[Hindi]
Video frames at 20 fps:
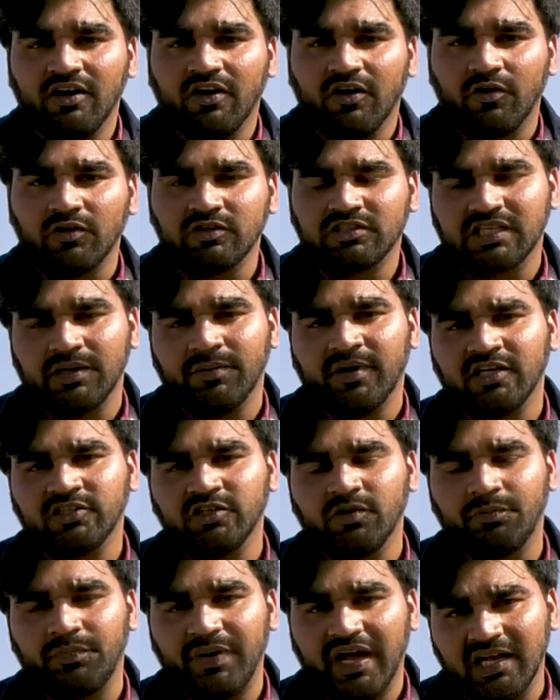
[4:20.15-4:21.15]
और उसके बाद
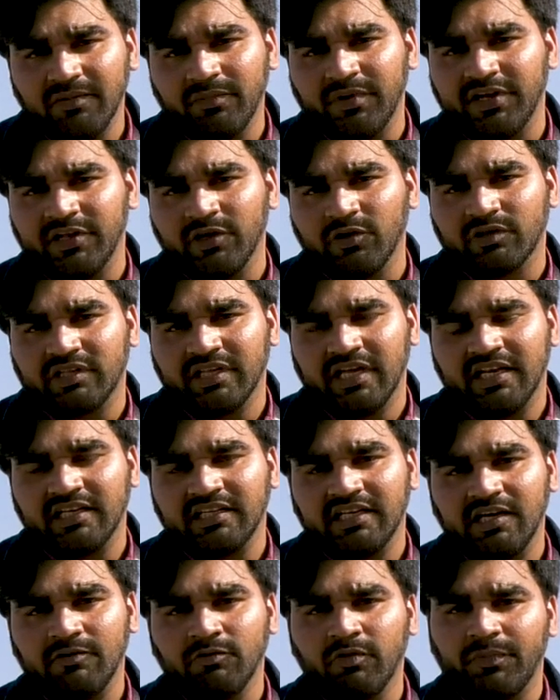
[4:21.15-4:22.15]
जो पैग बने होते हैं
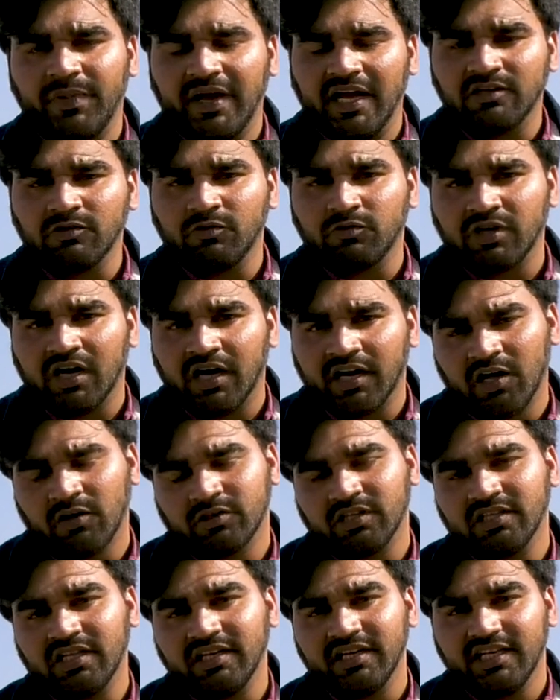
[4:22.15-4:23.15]
इनके वो पैग उठाना
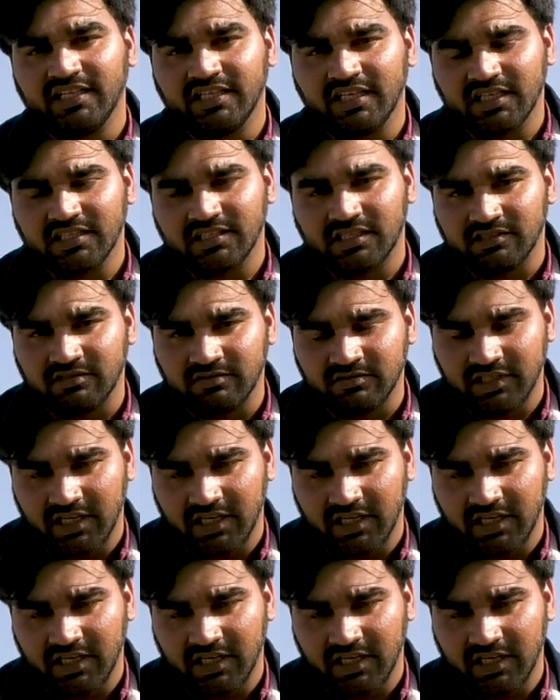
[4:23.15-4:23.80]
होता था नेज़े के